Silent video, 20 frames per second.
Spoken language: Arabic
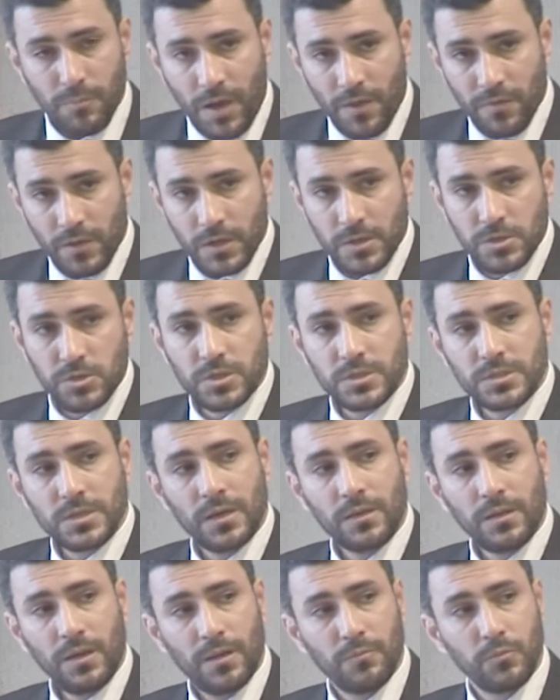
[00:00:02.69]
لبعض
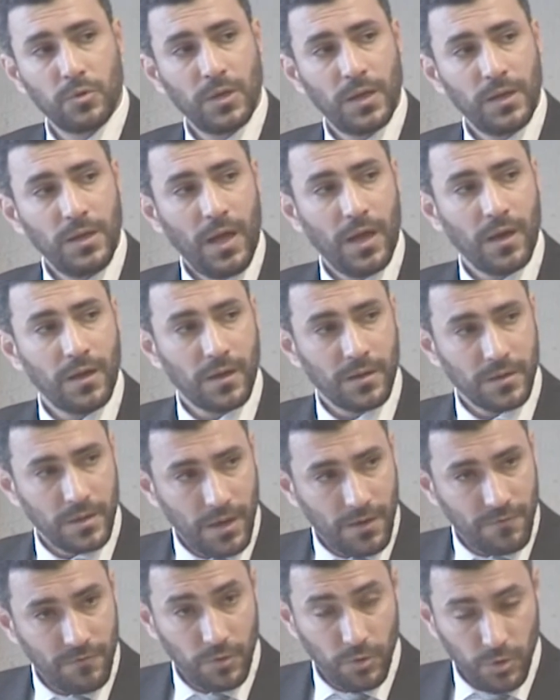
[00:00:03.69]
الانجازات الحمد لله اللي
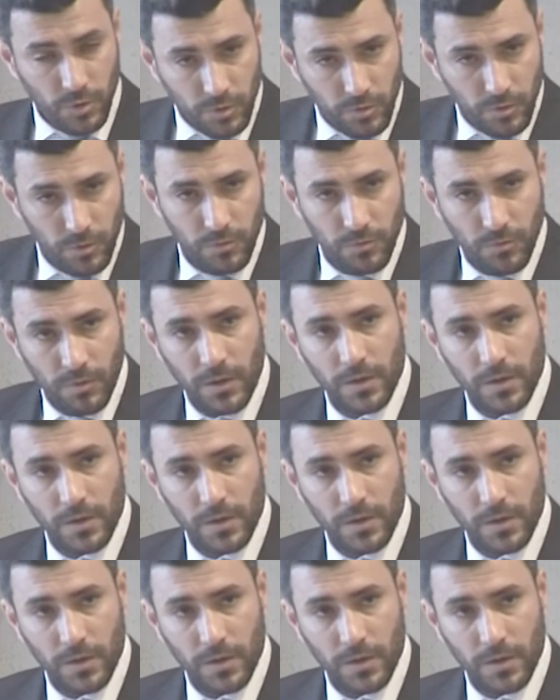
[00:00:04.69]
حققناها في الاردن